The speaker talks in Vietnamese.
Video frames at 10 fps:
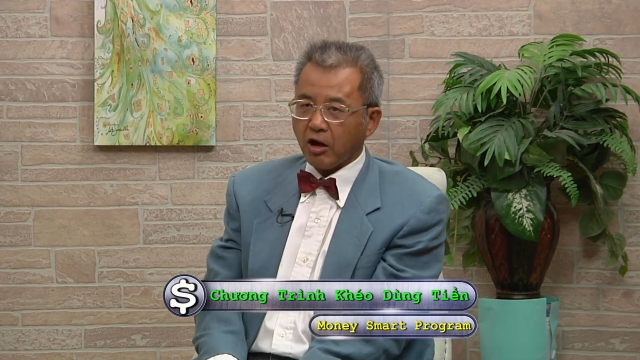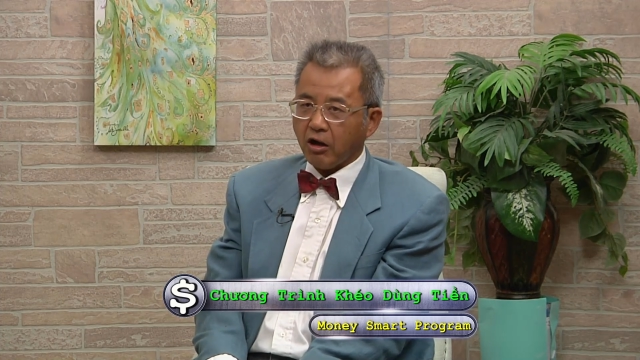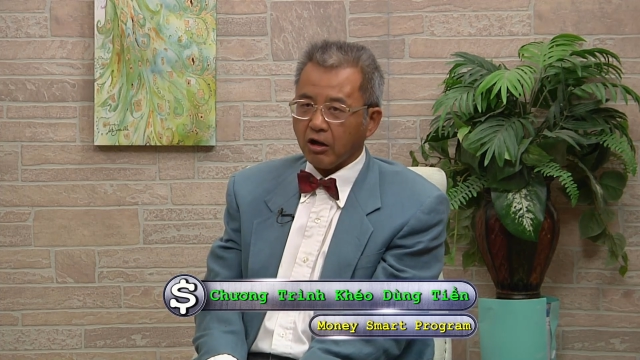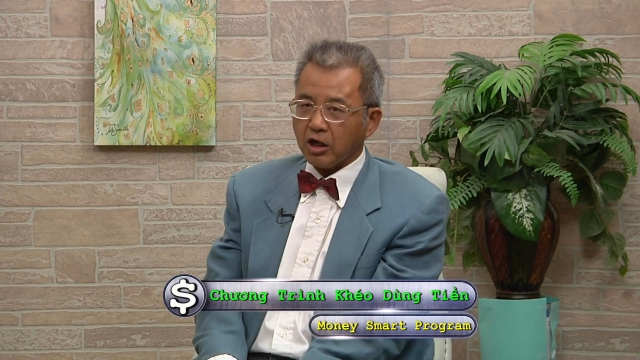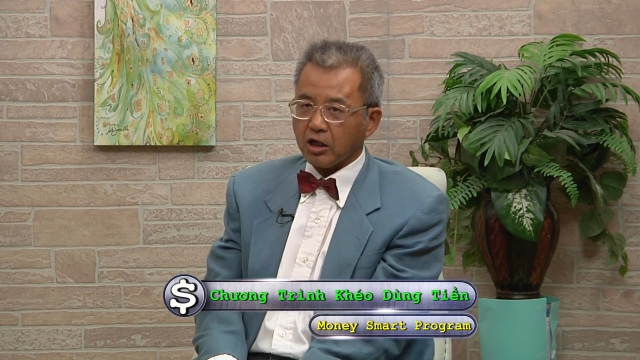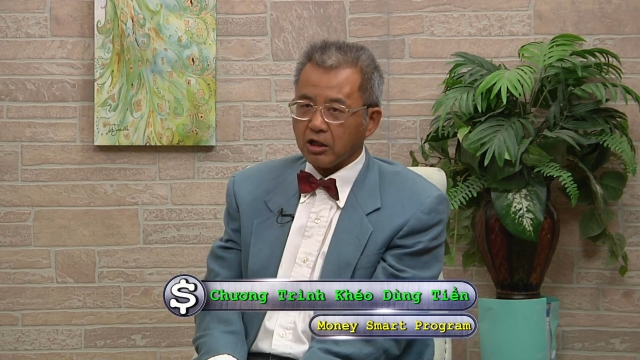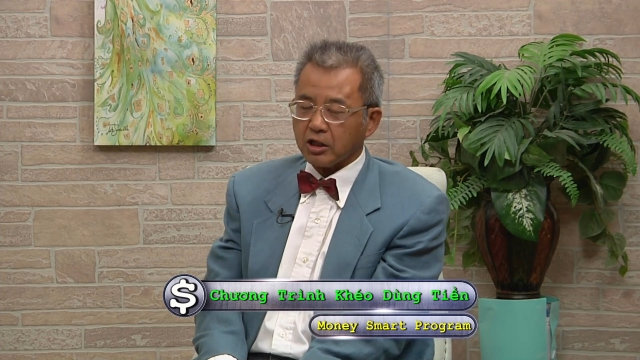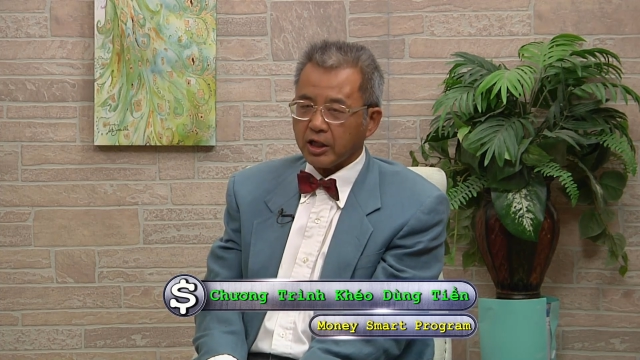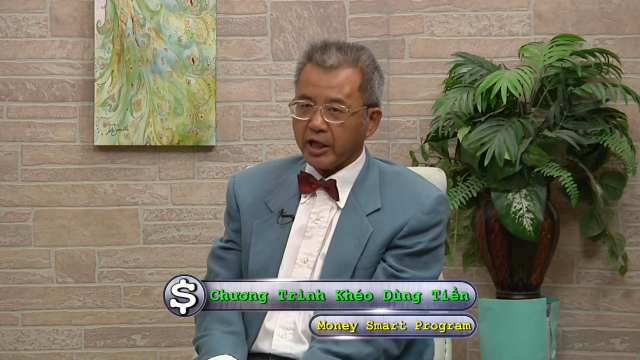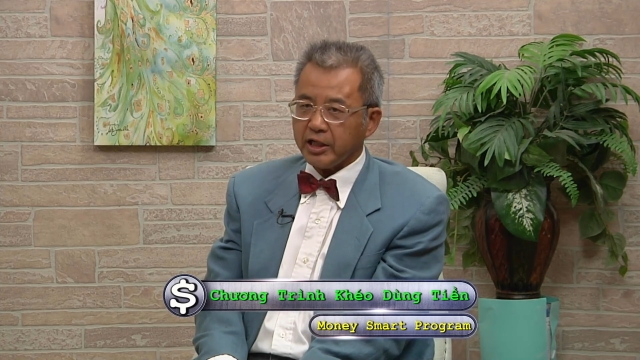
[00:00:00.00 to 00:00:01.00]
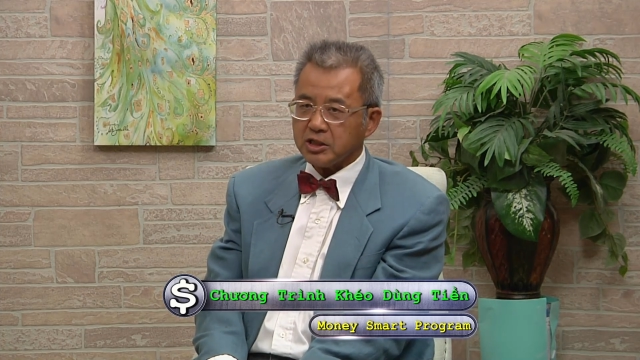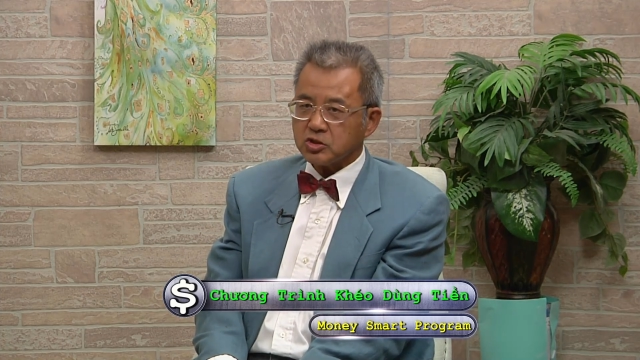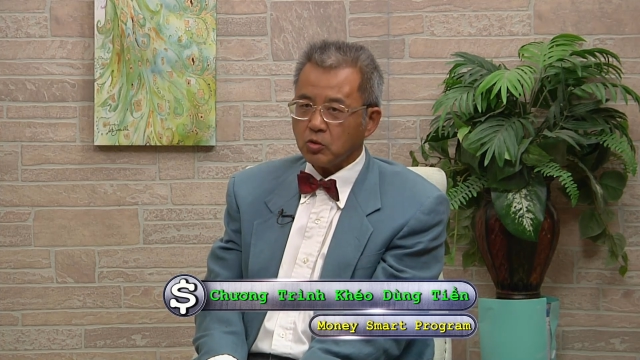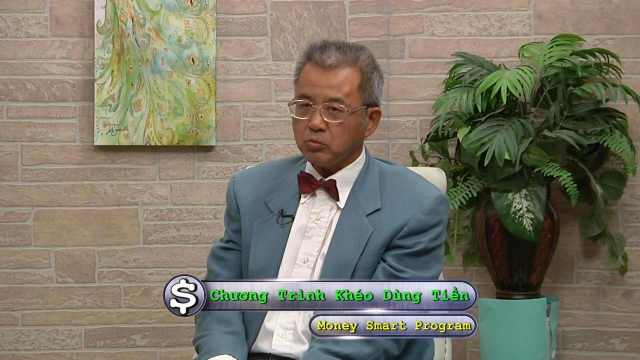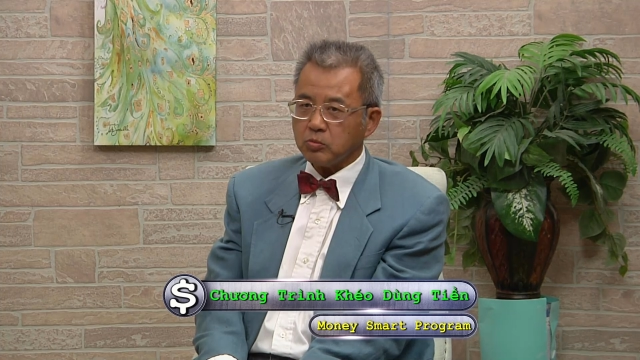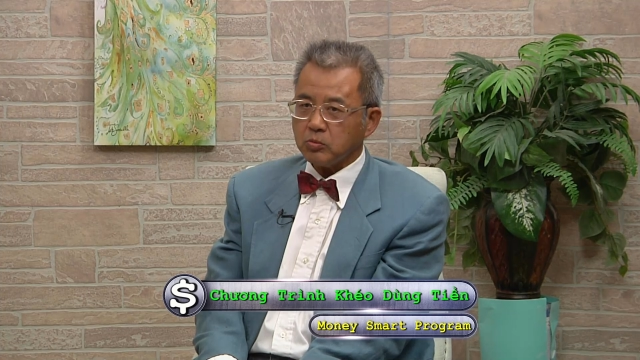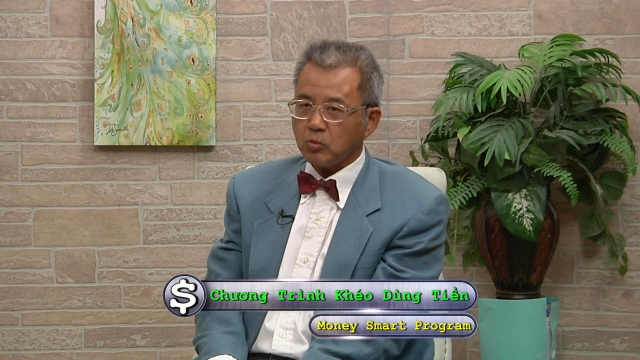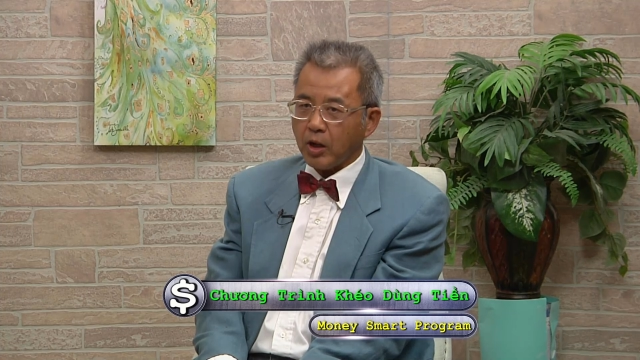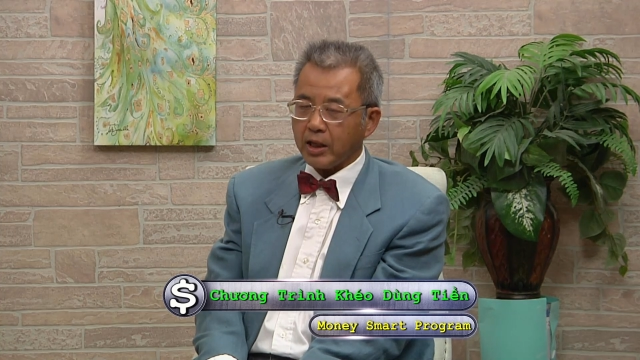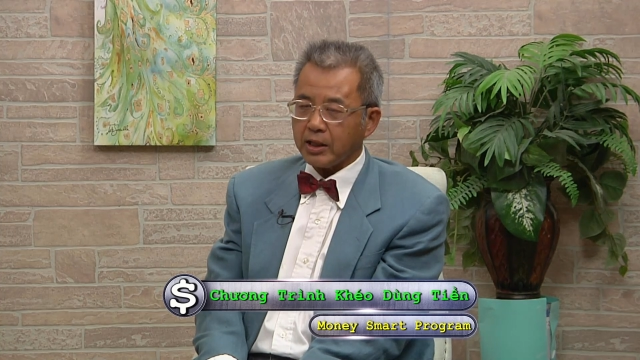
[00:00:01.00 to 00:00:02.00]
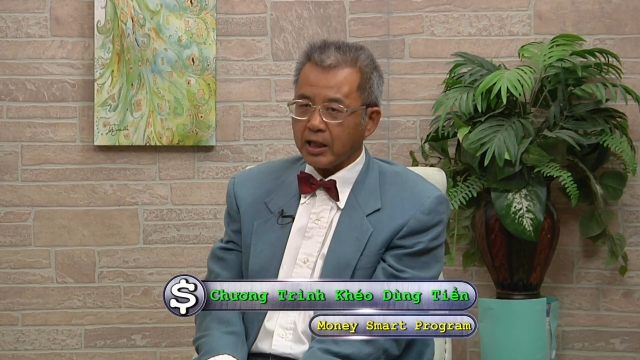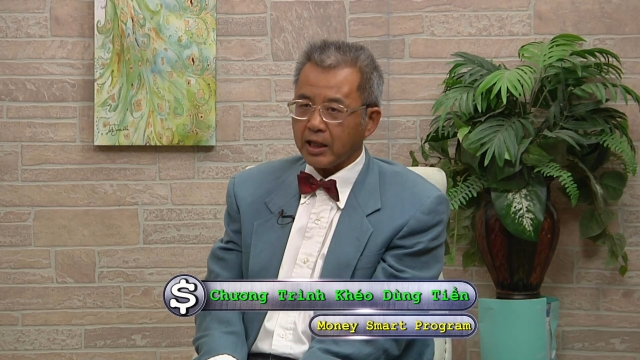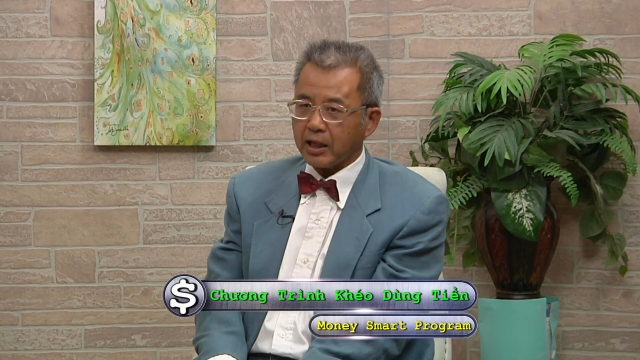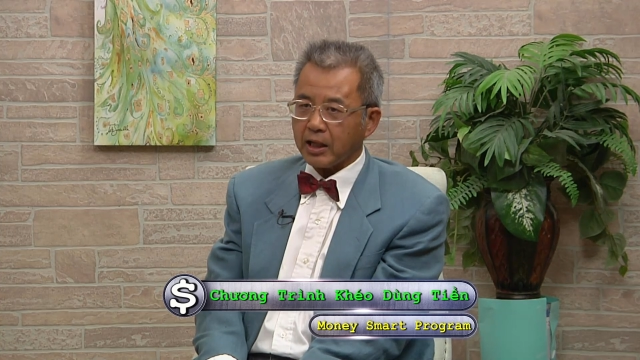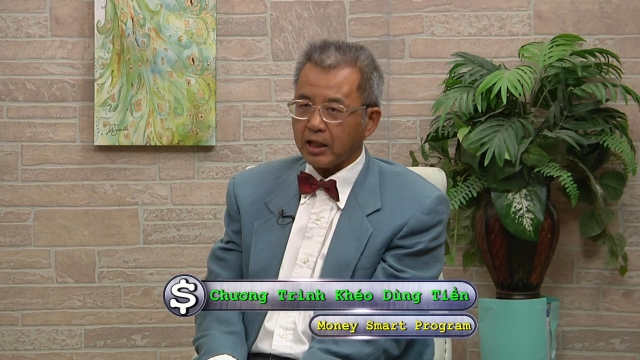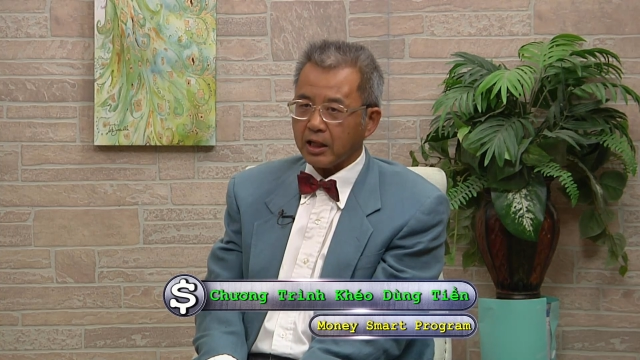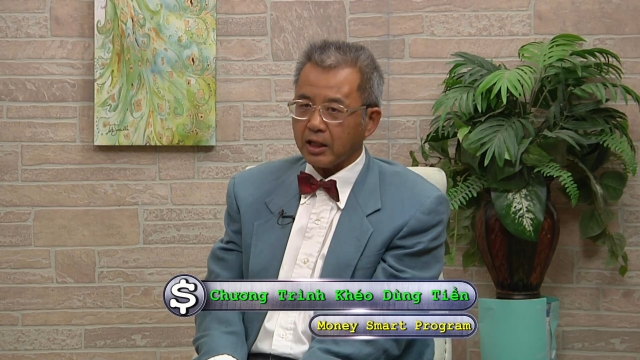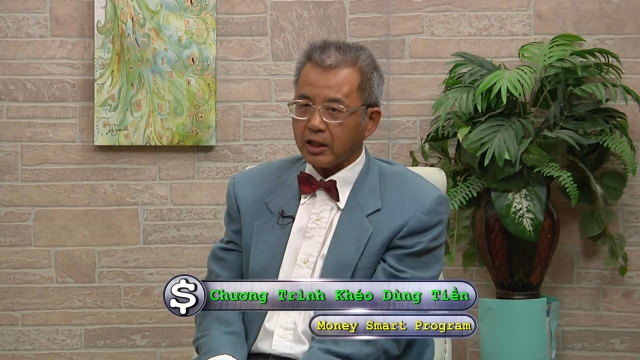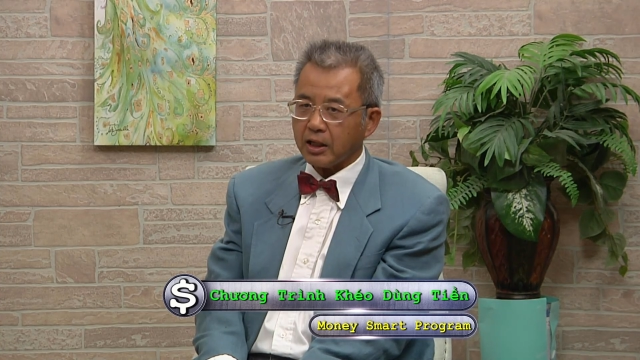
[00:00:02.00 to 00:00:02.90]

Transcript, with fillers: họ hay dùng gọi là